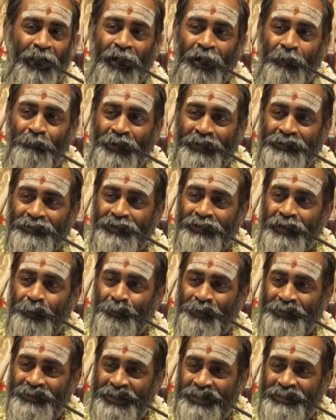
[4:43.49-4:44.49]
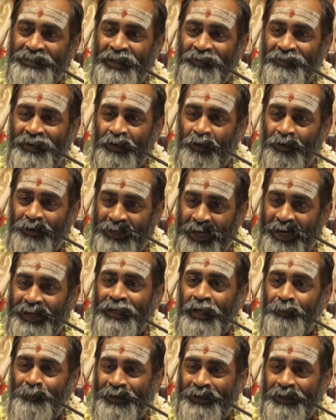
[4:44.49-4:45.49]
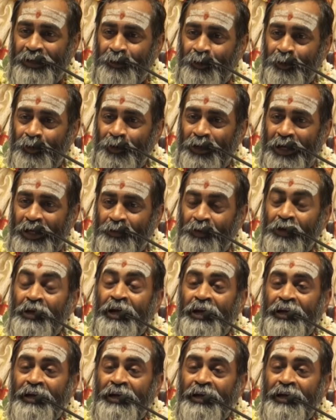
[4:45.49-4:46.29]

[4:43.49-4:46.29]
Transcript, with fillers: ఆ మంత్రజపం వాళ్ళకు టైటిల్ పెట్టారు గురువుగారు